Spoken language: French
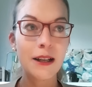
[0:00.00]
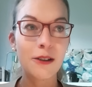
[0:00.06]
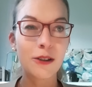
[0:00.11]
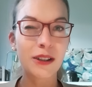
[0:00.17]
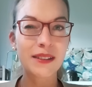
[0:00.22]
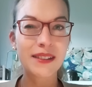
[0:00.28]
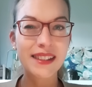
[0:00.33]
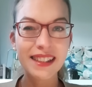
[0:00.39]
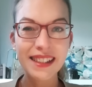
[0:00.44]

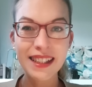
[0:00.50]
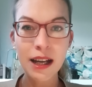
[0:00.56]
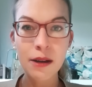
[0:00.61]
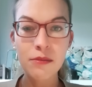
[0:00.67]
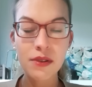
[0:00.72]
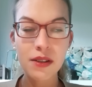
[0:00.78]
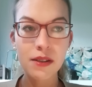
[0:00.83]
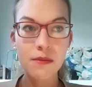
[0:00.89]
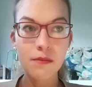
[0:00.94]
leur
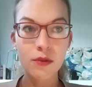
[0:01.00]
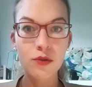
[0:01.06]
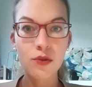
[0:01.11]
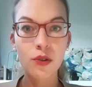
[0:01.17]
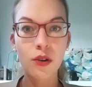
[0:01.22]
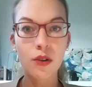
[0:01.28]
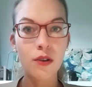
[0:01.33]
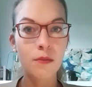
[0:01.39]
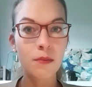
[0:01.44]
dynamisme
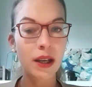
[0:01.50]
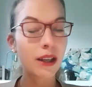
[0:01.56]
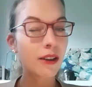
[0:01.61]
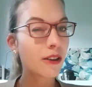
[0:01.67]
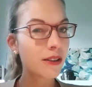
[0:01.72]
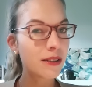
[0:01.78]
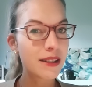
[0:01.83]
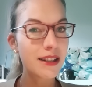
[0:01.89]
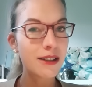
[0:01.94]
durant
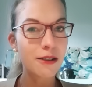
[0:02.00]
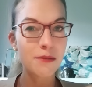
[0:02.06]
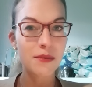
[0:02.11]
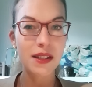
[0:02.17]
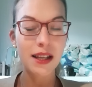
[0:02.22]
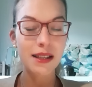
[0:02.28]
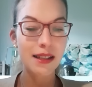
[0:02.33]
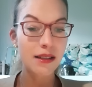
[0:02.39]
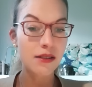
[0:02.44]
mercredi comme
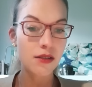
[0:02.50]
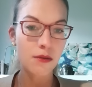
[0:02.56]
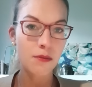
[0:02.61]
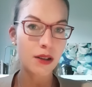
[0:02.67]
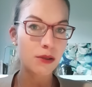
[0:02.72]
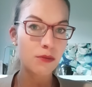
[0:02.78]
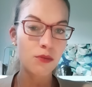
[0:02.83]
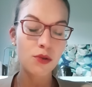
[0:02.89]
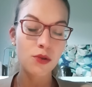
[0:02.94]
ça cette
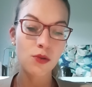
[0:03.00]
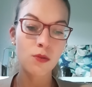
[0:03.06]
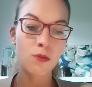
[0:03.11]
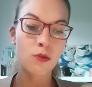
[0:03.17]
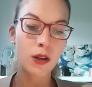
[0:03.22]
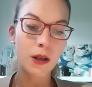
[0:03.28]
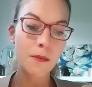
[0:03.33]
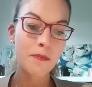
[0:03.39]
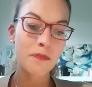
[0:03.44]
semaine, plus ou
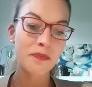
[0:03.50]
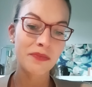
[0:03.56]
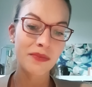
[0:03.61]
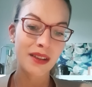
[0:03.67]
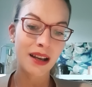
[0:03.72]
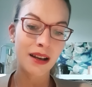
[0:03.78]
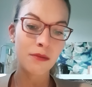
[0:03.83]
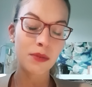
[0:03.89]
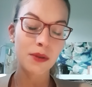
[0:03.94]
moins,
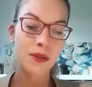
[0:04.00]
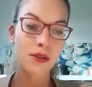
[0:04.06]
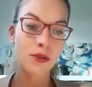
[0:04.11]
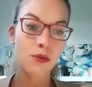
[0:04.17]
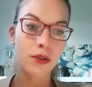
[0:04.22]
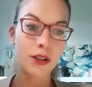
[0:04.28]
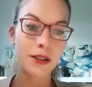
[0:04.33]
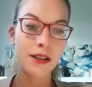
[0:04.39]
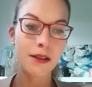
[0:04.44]
hein, parce
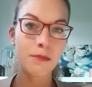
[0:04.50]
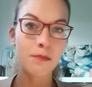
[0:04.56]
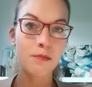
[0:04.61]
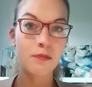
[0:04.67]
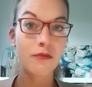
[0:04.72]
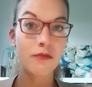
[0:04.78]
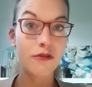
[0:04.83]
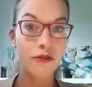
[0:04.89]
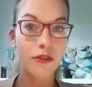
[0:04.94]
qu'ils ont été
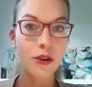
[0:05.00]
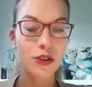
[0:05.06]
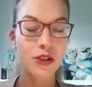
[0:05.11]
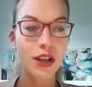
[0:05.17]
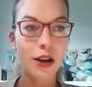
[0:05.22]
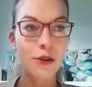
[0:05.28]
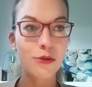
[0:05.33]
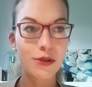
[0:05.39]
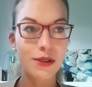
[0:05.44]
fort
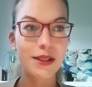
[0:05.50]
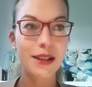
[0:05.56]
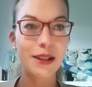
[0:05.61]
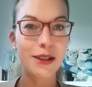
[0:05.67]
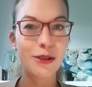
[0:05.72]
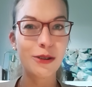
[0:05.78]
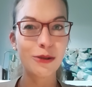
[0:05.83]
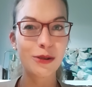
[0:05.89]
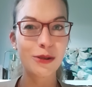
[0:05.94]

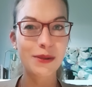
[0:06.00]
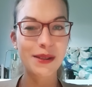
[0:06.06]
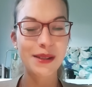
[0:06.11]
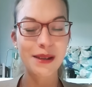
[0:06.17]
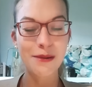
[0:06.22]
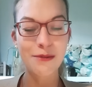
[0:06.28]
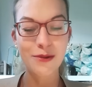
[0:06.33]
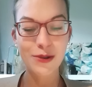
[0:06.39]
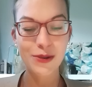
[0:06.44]
chahutés
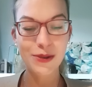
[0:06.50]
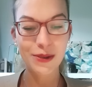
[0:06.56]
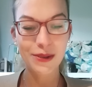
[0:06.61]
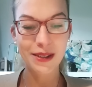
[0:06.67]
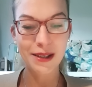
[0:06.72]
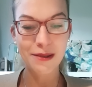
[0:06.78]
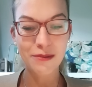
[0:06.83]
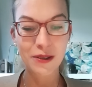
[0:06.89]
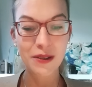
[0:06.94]
aussi
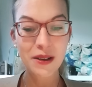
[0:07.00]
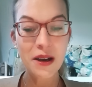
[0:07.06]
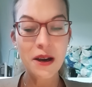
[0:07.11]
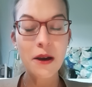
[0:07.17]
émotionnellement.